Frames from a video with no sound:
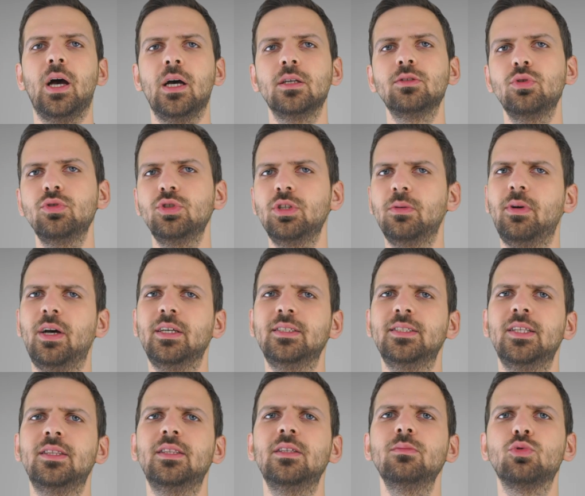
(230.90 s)
Az önce
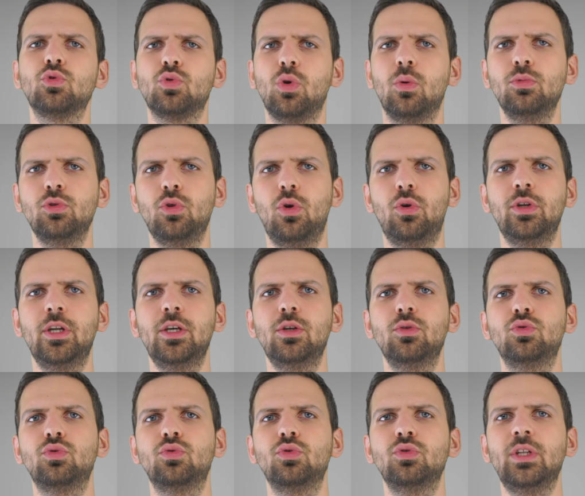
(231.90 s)
bahsettiğim somun örneği
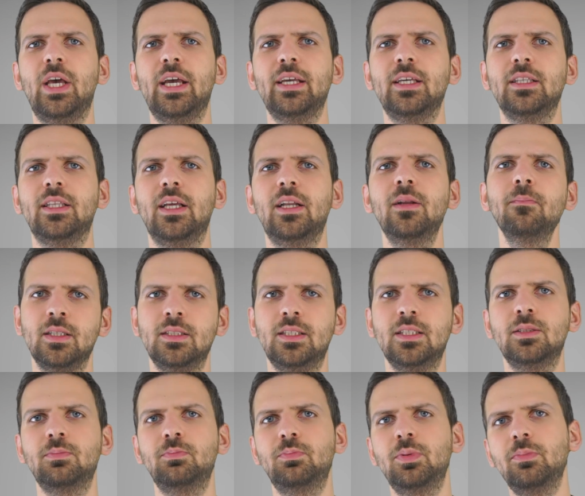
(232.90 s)
üstünden gidelim.
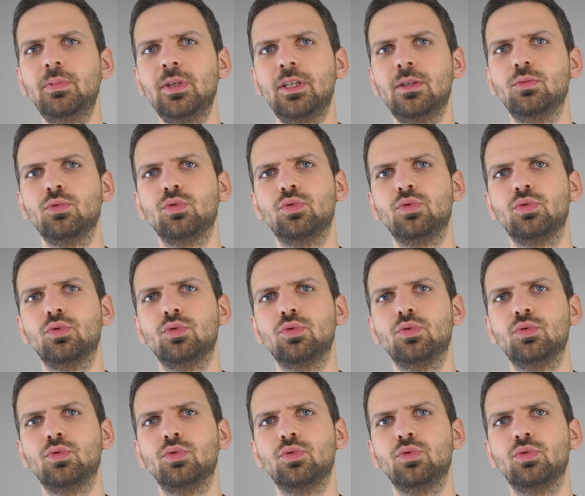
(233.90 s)
Siz bir birim